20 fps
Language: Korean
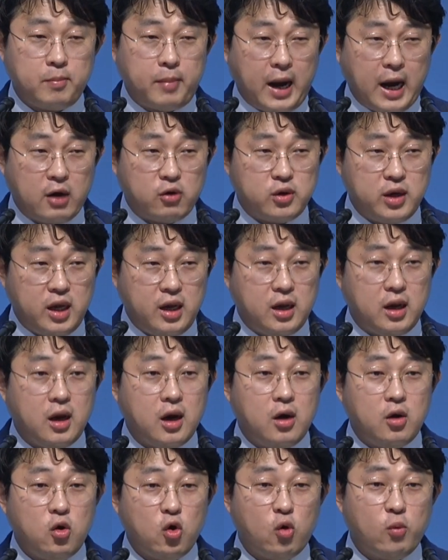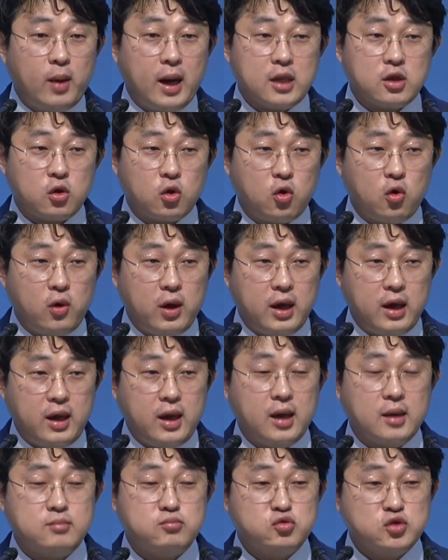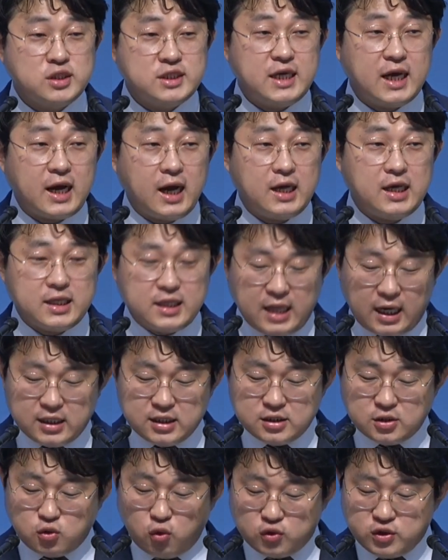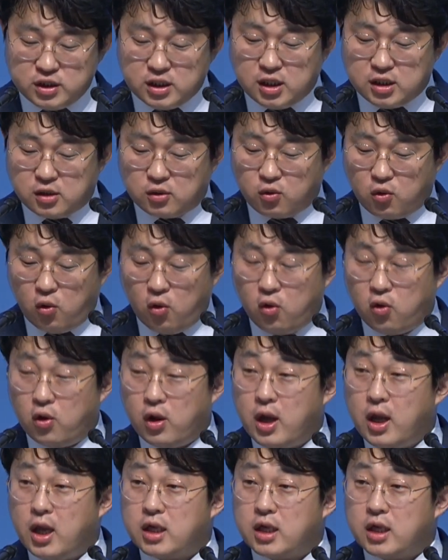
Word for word: 바울이 로마 교회에 문제가 있다는 소식을 듣고